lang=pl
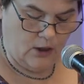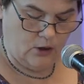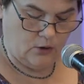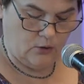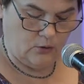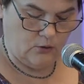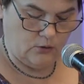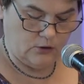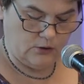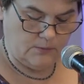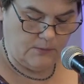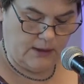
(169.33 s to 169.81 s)

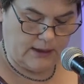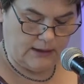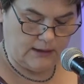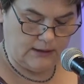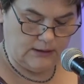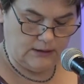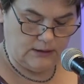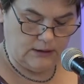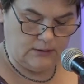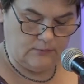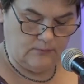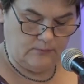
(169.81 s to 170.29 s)
Kult
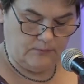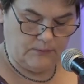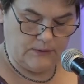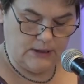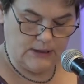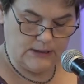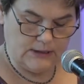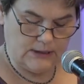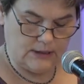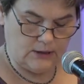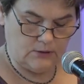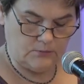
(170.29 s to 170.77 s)
Maryny
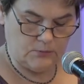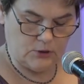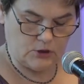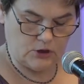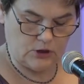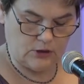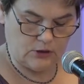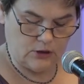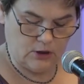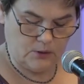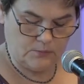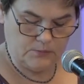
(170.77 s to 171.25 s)
Nyskich
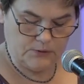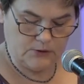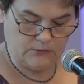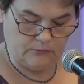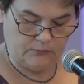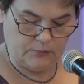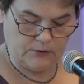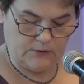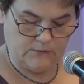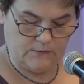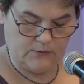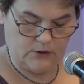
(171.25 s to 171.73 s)
Bożogrobców
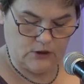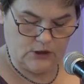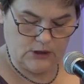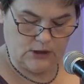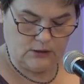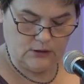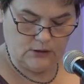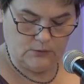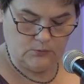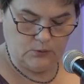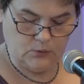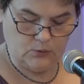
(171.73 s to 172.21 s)

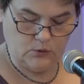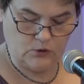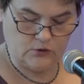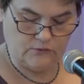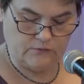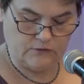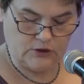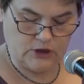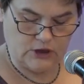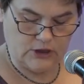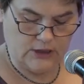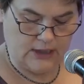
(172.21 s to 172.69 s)
potwierdzony był już
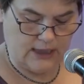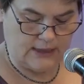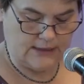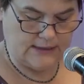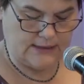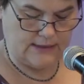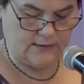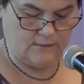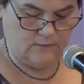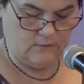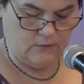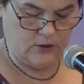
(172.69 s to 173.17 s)
w
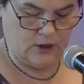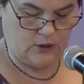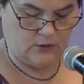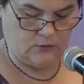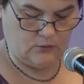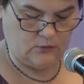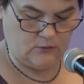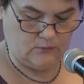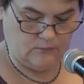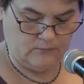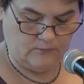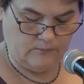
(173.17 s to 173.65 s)
XIII
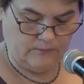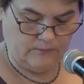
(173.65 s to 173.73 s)
wieku.